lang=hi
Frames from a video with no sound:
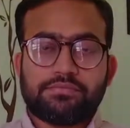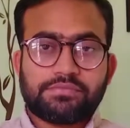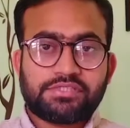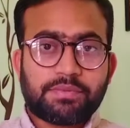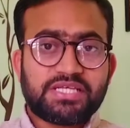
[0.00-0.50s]

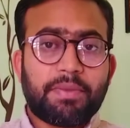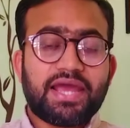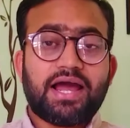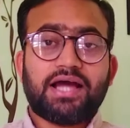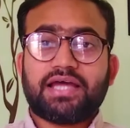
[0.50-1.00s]
सबसे
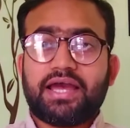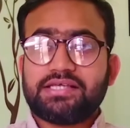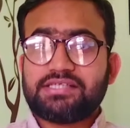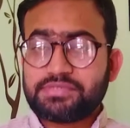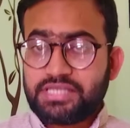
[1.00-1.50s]
पहला आता है
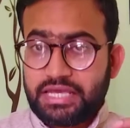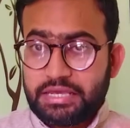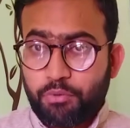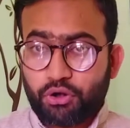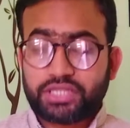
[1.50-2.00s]
सबसे
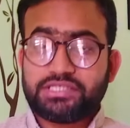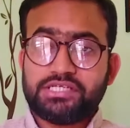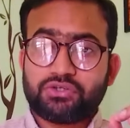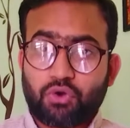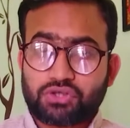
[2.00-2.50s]
इंपॉर्टेंट
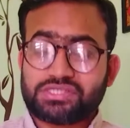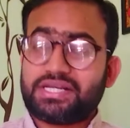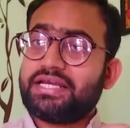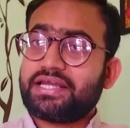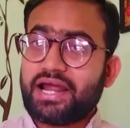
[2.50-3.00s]
चीज
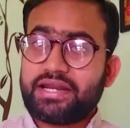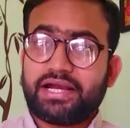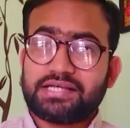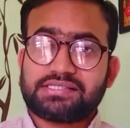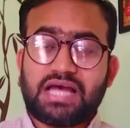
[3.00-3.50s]
ग्रोसरी किराने
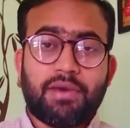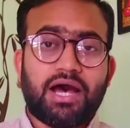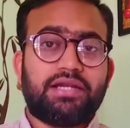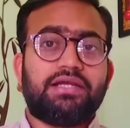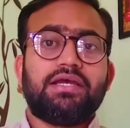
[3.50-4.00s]
का
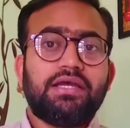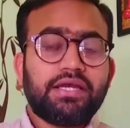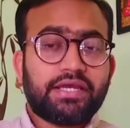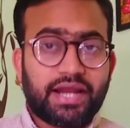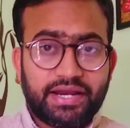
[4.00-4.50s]
सामान
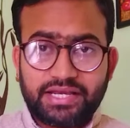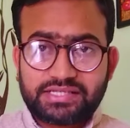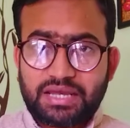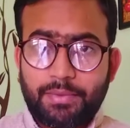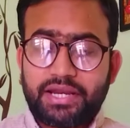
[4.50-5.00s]
किराने का
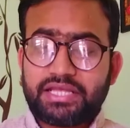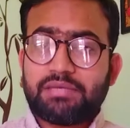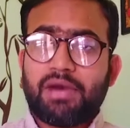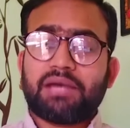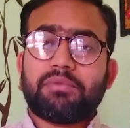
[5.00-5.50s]
सामान एक
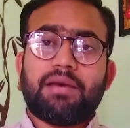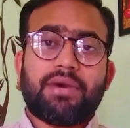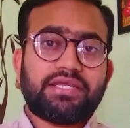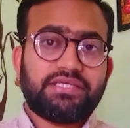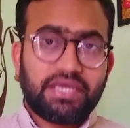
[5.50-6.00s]
दिमाग में
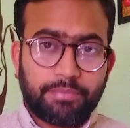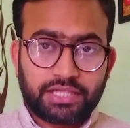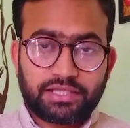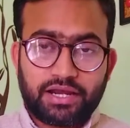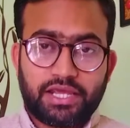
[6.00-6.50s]
हमारी ये
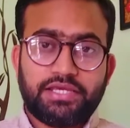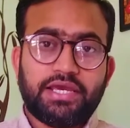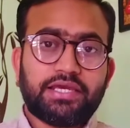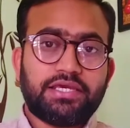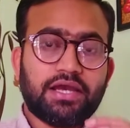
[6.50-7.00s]
बात आ रही
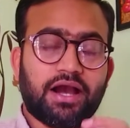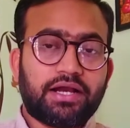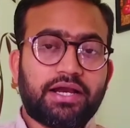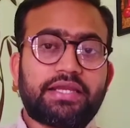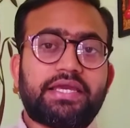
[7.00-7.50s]
है कि
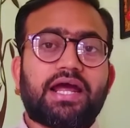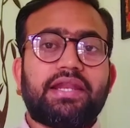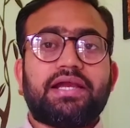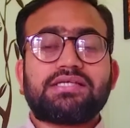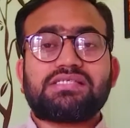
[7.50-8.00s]
अगर
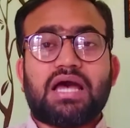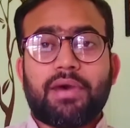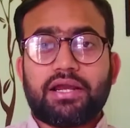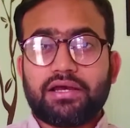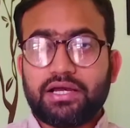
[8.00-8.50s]
किराने का
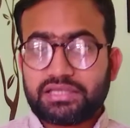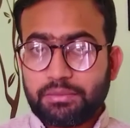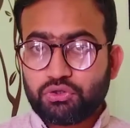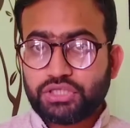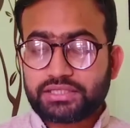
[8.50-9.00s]
सामान खत्म
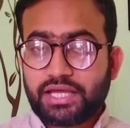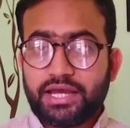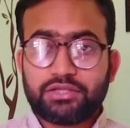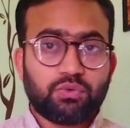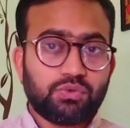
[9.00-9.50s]
हो जाता
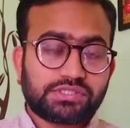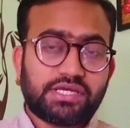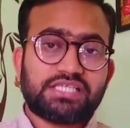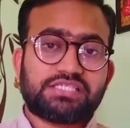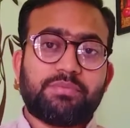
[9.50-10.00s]
है तो उस
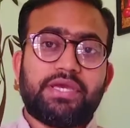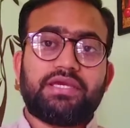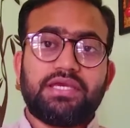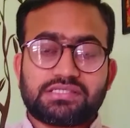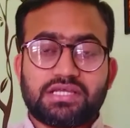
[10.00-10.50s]
केस
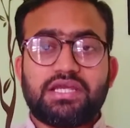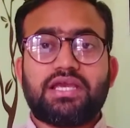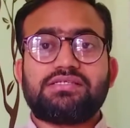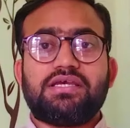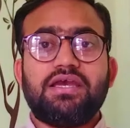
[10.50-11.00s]
में किस
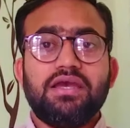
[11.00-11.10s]
तरीके से